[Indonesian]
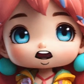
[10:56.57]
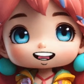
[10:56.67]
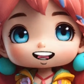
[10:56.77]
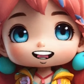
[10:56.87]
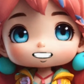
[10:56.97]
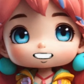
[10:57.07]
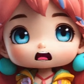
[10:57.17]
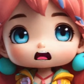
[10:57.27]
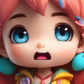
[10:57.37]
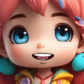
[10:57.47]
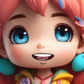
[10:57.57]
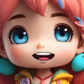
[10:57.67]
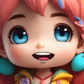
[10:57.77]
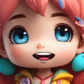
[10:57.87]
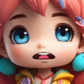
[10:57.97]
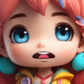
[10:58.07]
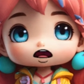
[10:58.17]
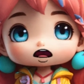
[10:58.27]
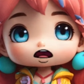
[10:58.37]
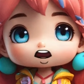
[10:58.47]
Dan dia memarahi Esra
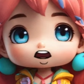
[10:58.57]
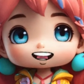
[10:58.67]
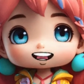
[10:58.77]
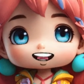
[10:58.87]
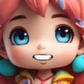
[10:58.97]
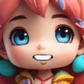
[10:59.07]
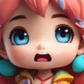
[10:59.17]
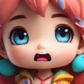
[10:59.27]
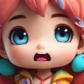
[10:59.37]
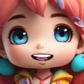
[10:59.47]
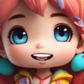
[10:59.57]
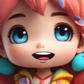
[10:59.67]
lagi, di kamar mandi